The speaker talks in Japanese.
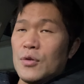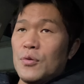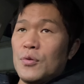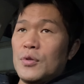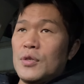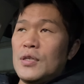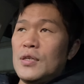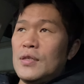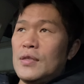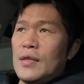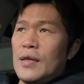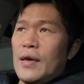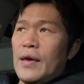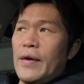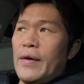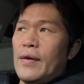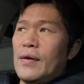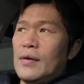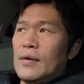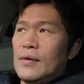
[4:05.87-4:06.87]
ほど聞い
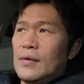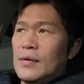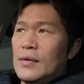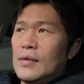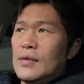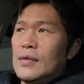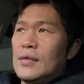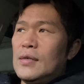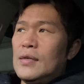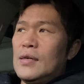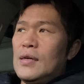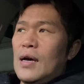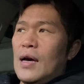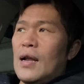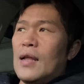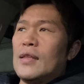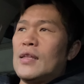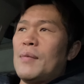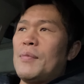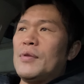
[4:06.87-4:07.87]
て、改
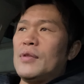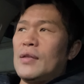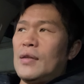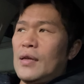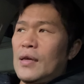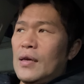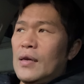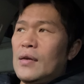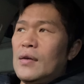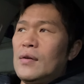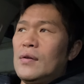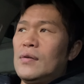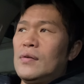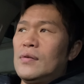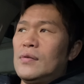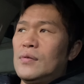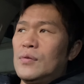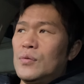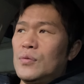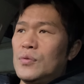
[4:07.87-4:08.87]
めてね、
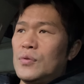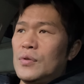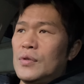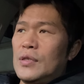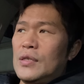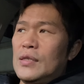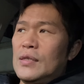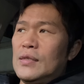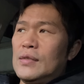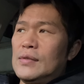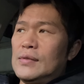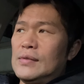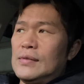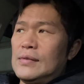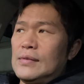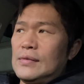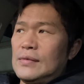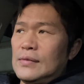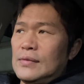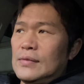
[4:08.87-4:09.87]
本当に
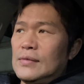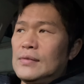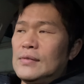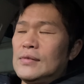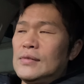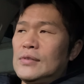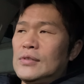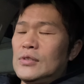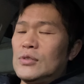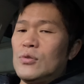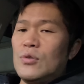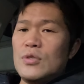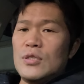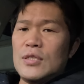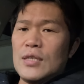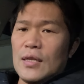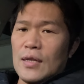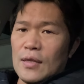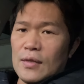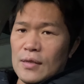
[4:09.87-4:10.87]
すごい
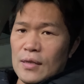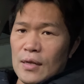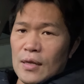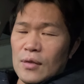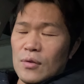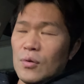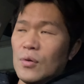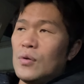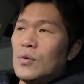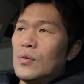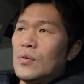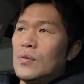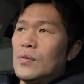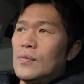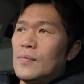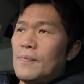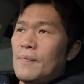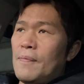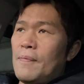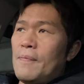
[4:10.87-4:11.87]
試合だったなと、
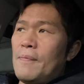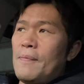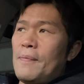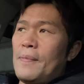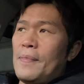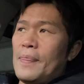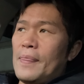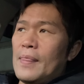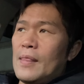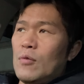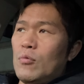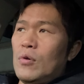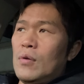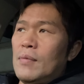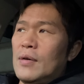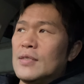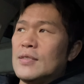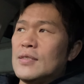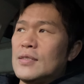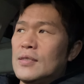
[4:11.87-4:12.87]
うん、思い
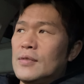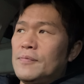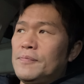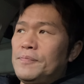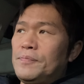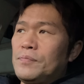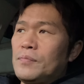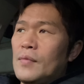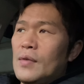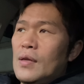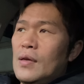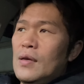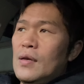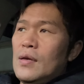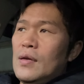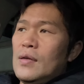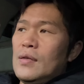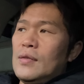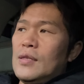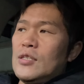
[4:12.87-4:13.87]
ます。
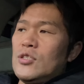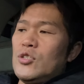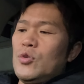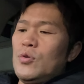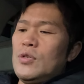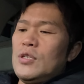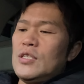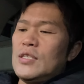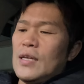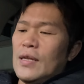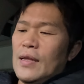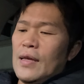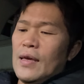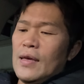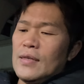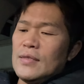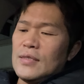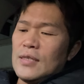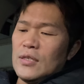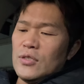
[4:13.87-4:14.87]
で、勝利した
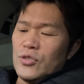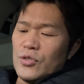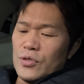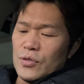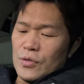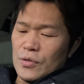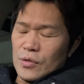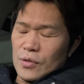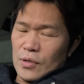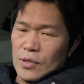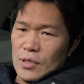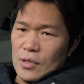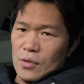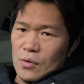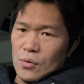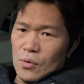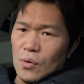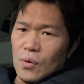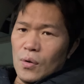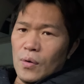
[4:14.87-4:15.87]
ね、選手、きっ
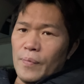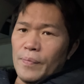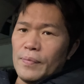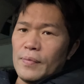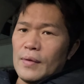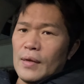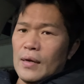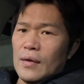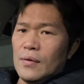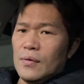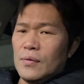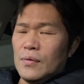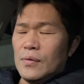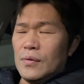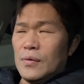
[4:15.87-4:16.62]
と、あのー、